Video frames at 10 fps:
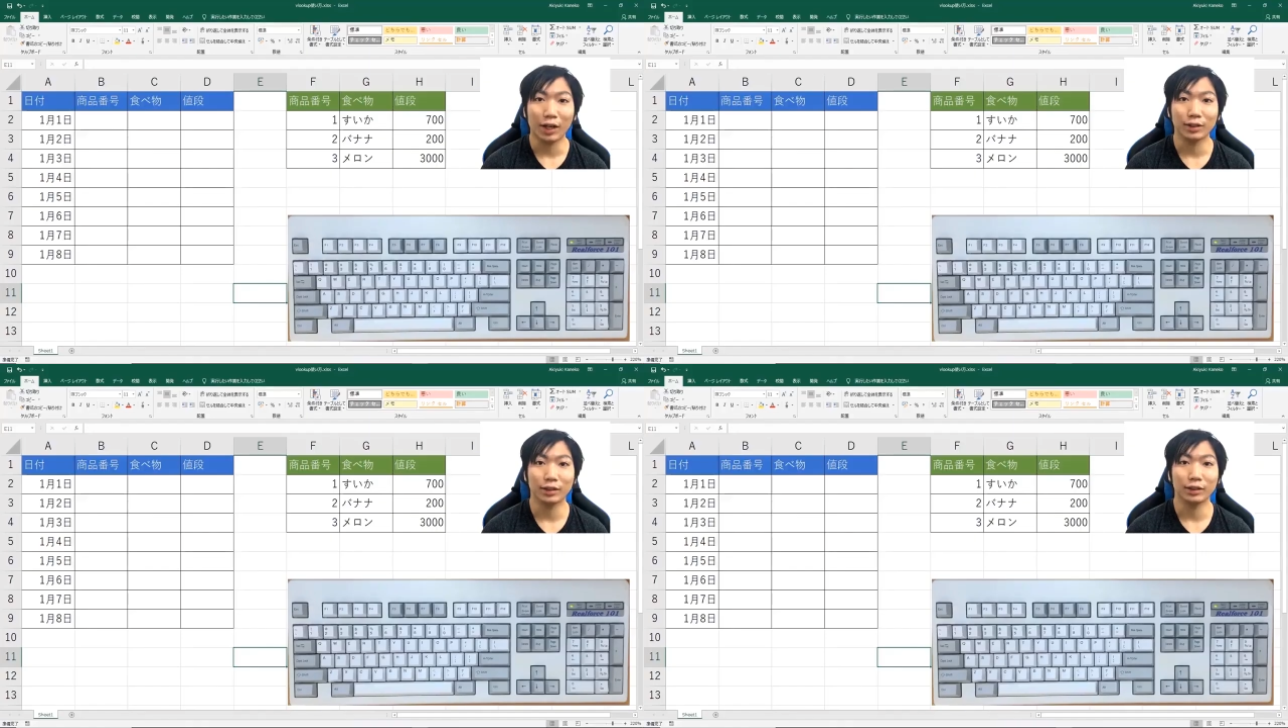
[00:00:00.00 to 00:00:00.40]
れで
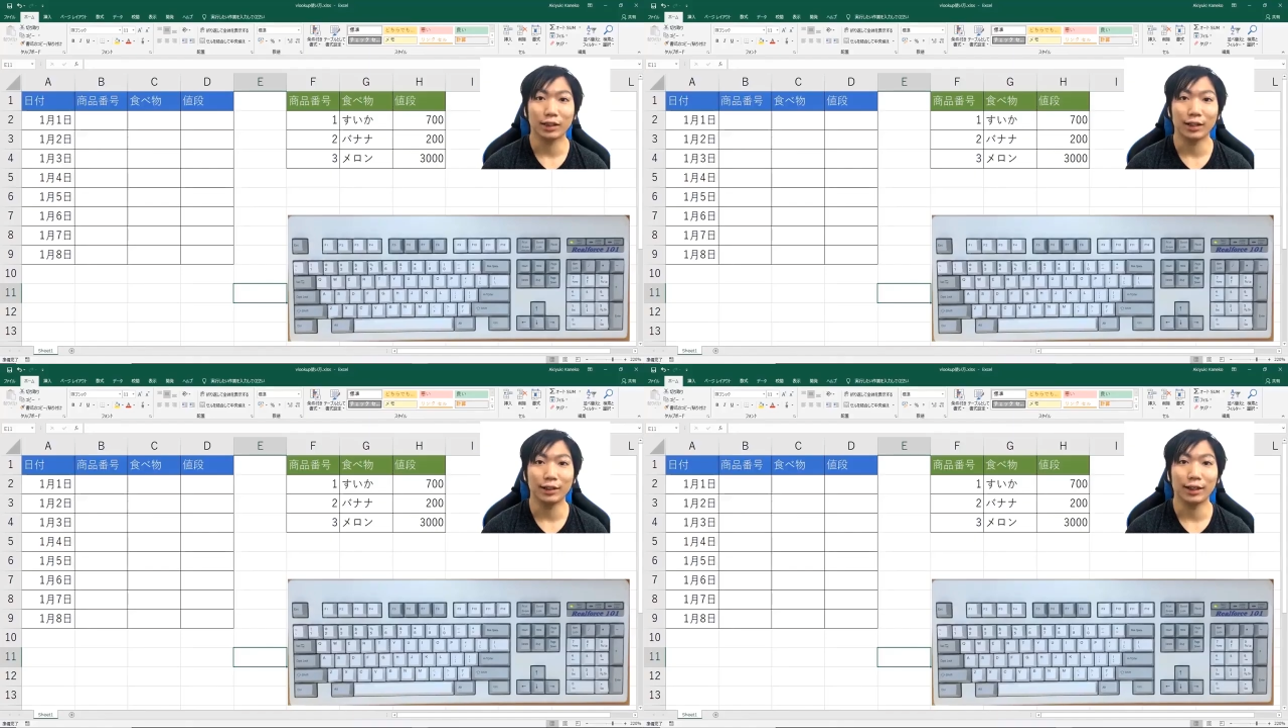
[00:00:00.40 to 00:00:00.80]
は実
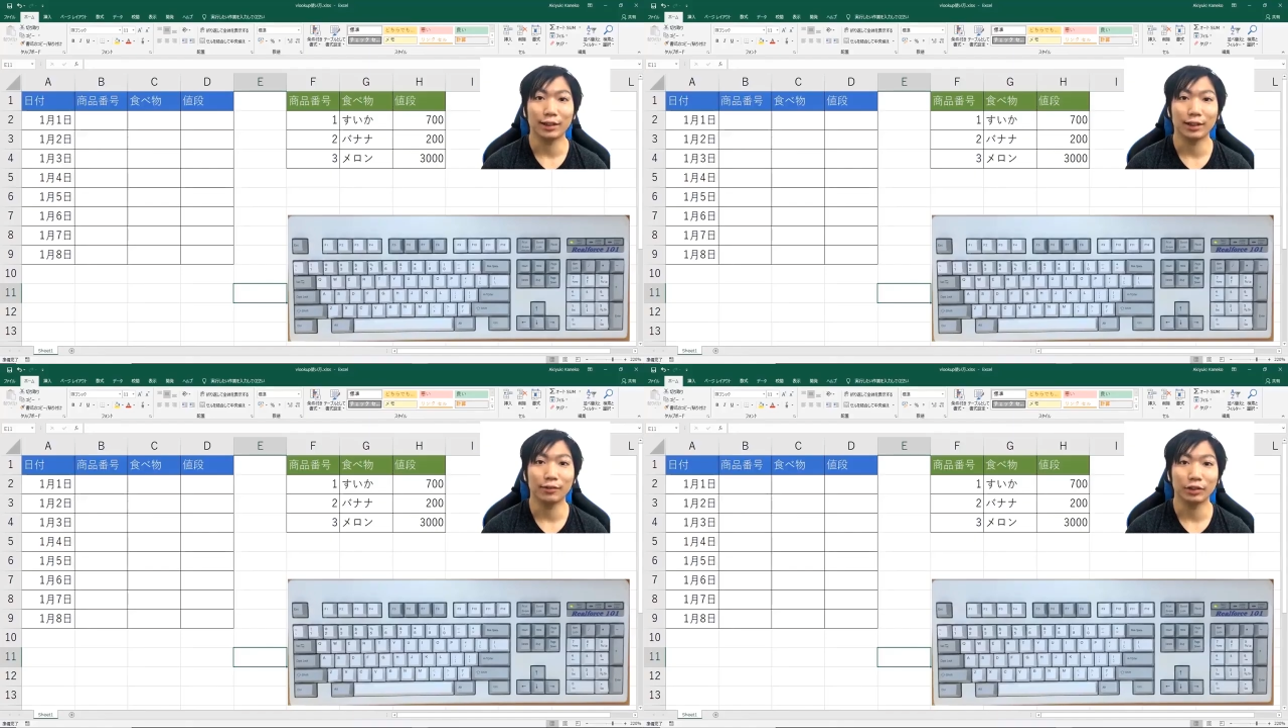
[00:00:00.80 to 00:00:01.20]
際に
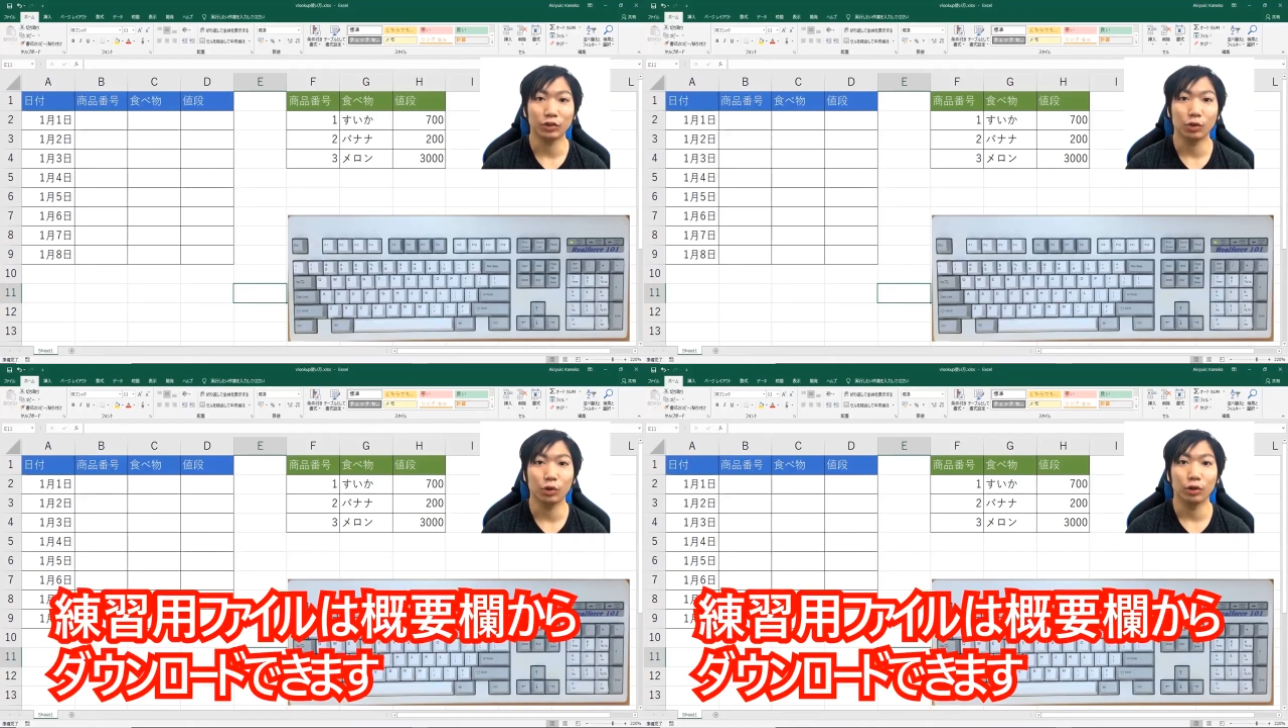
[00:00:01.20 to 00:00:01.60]
やっていき
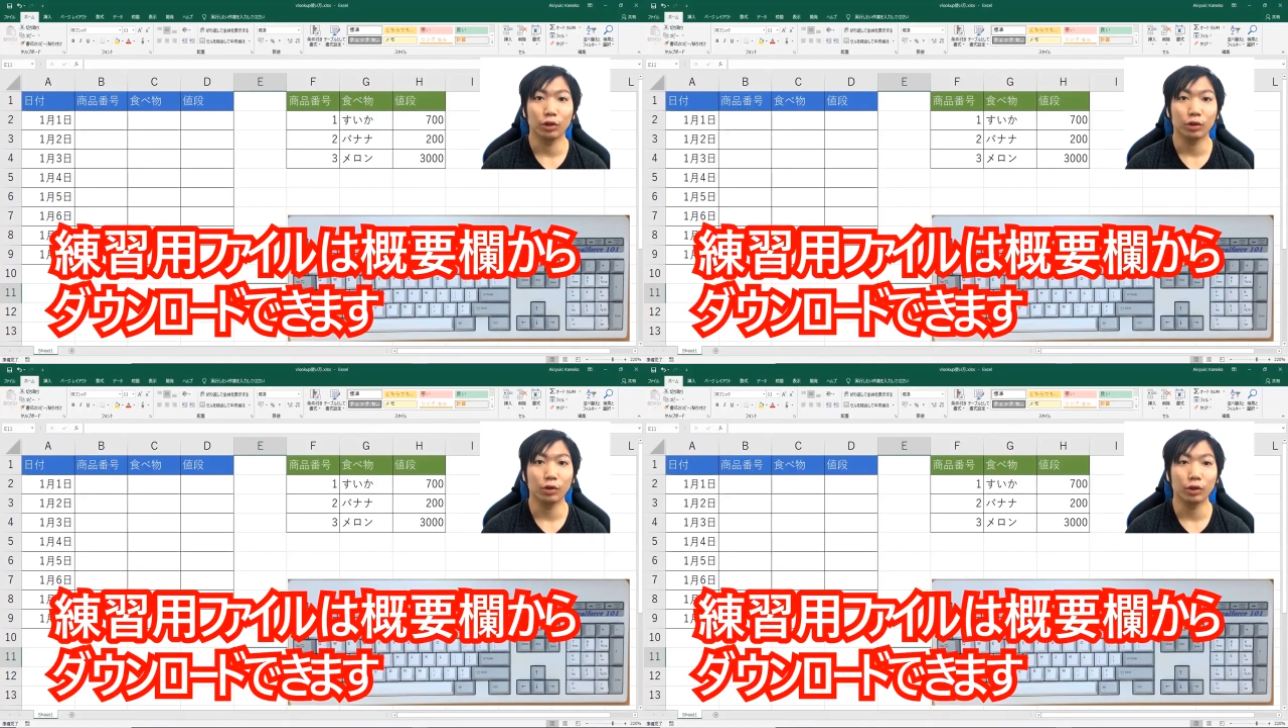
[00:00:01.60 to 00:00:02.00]
ましょう。